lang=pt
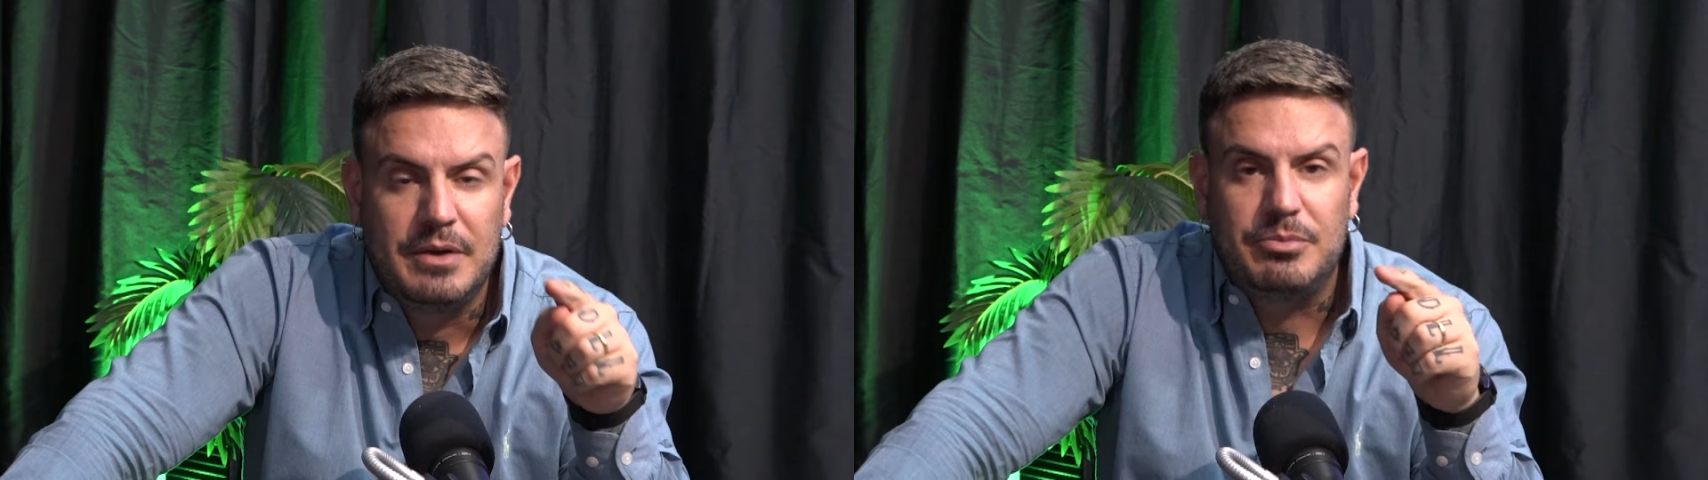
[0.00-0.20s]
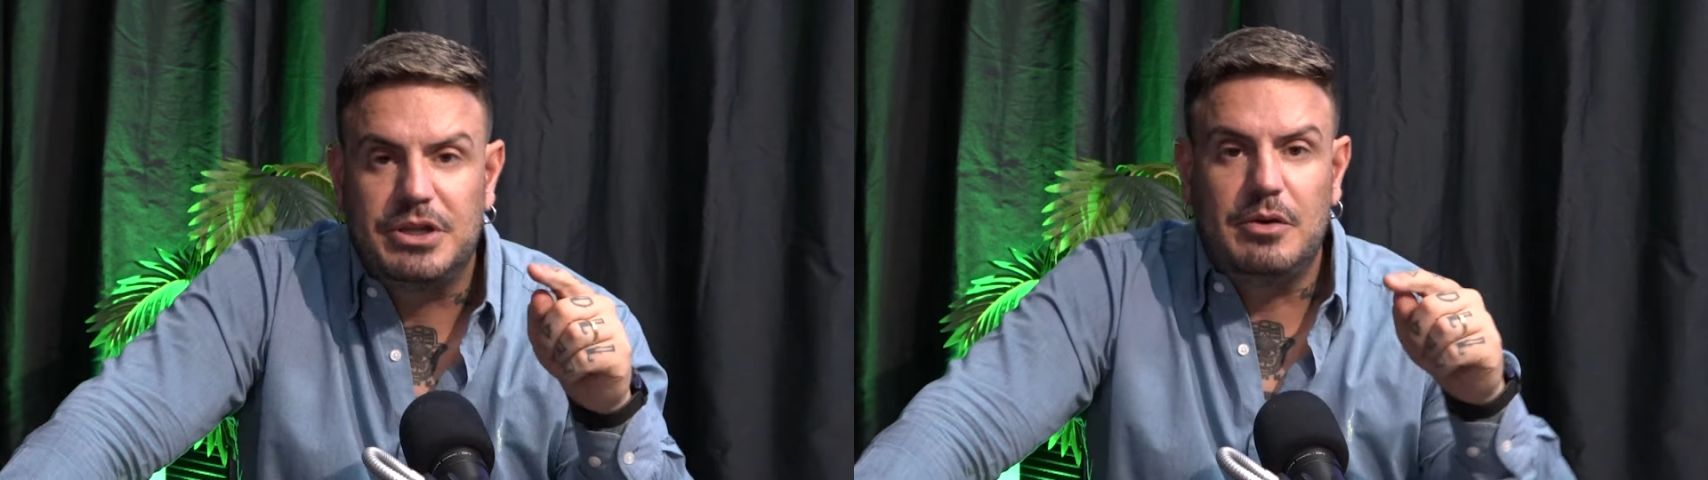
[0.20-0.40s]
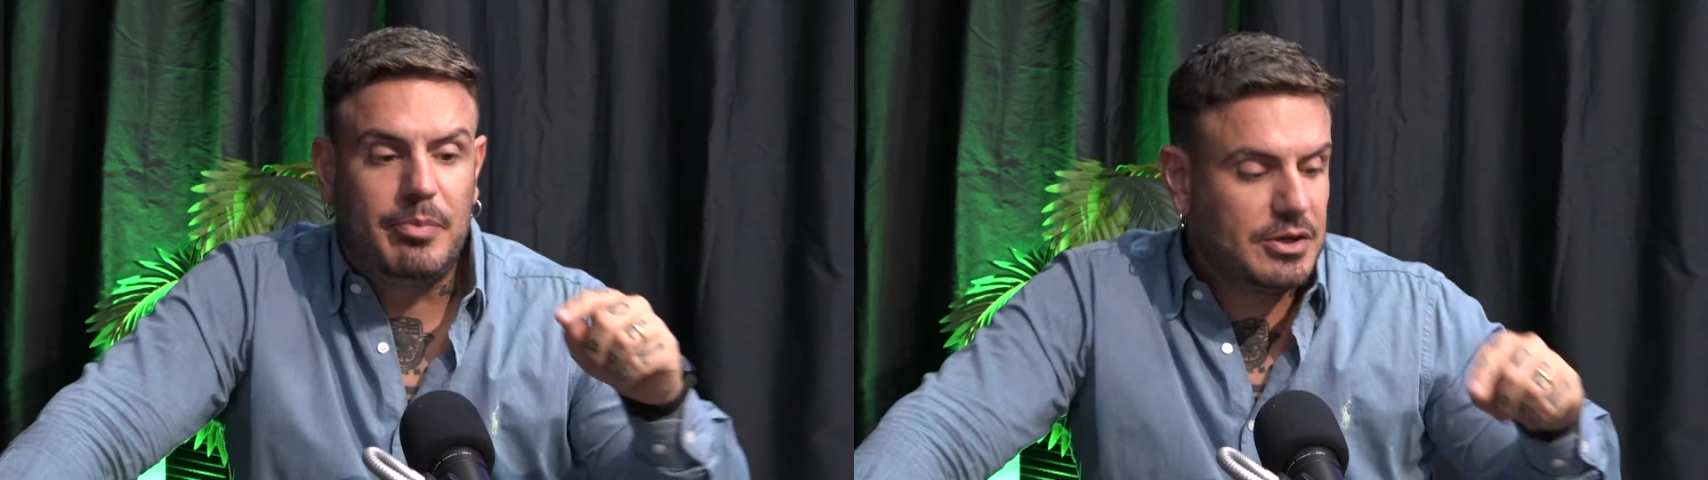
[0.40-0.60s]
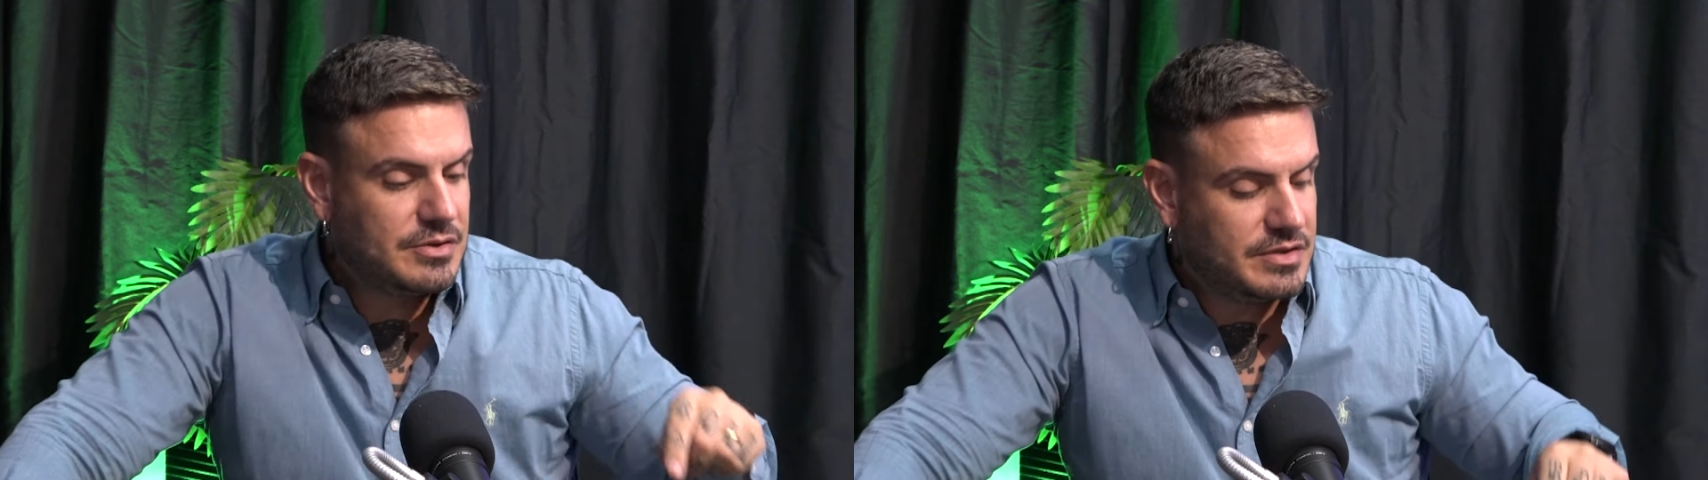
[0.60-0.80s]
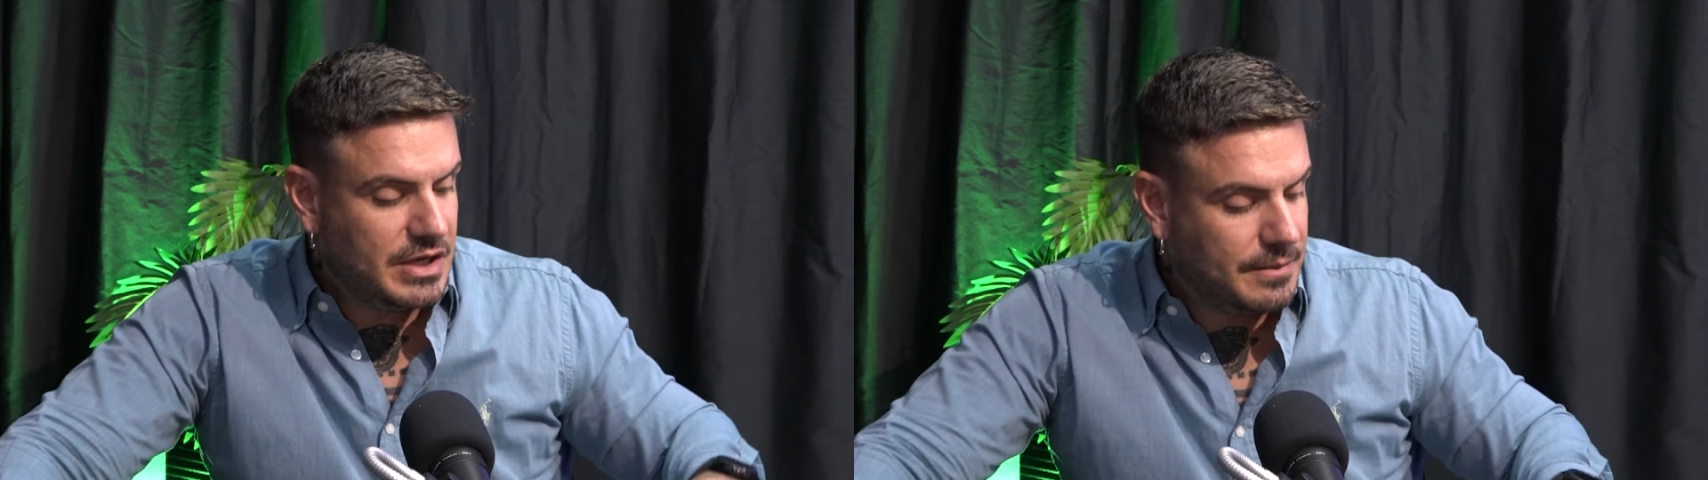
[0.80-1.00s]
Porque eu
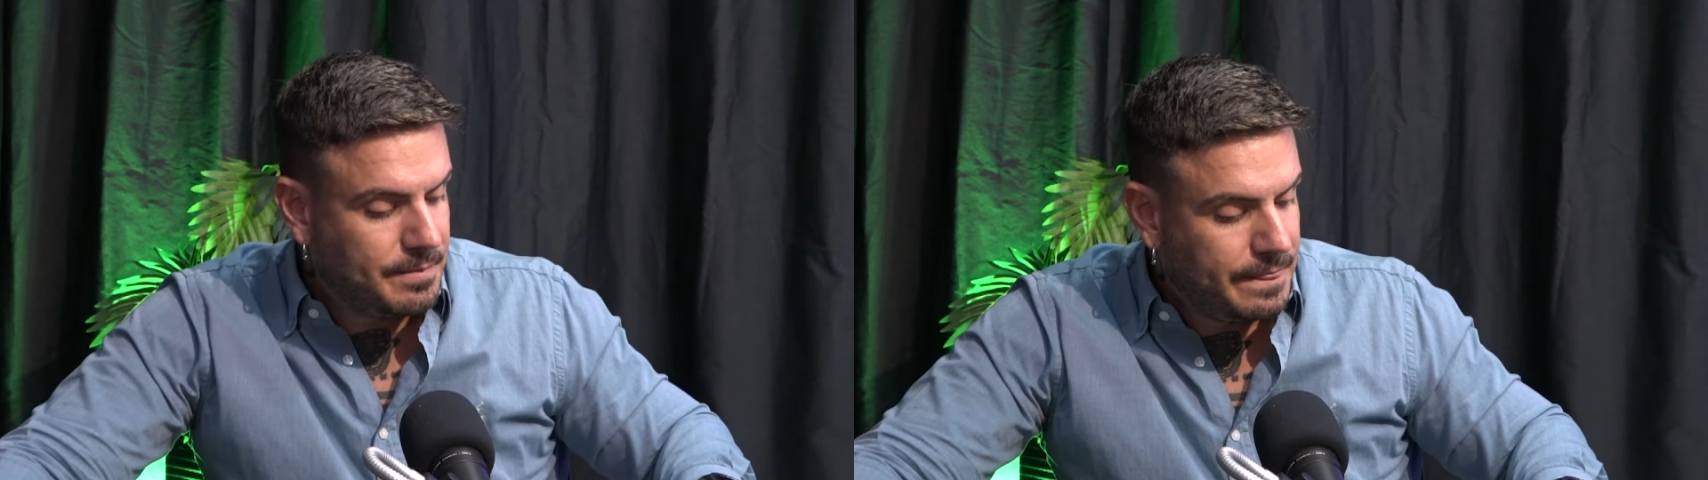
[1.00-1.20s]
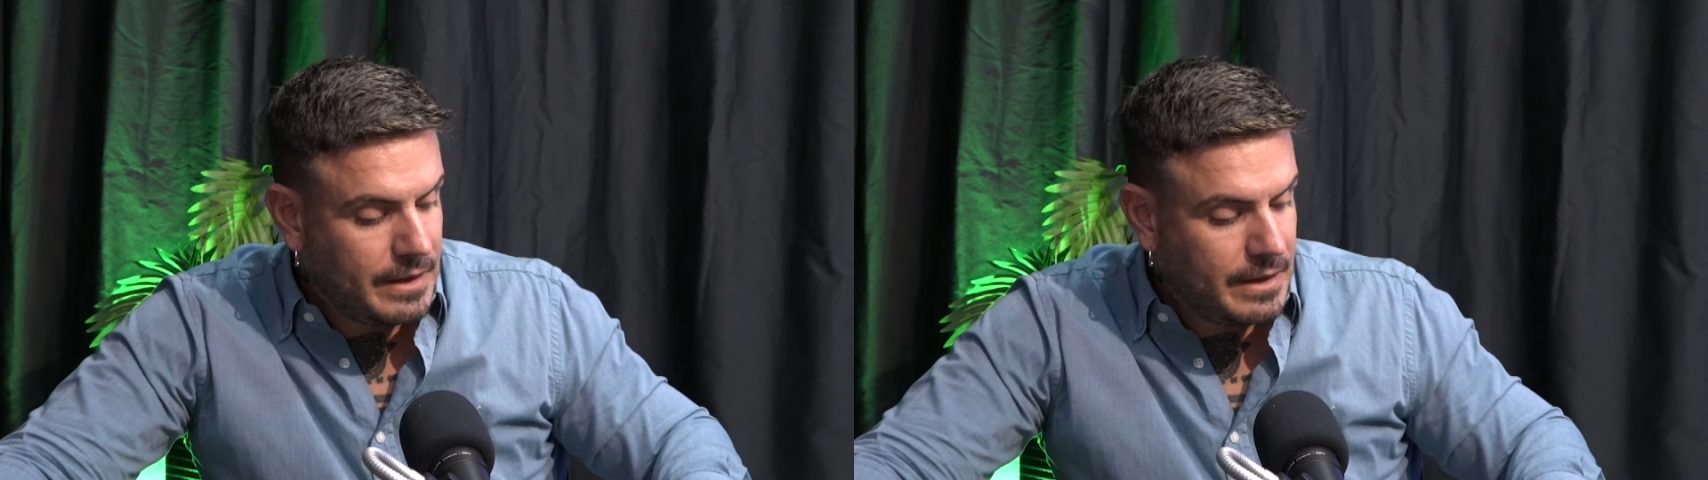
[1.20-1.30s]
posso dizer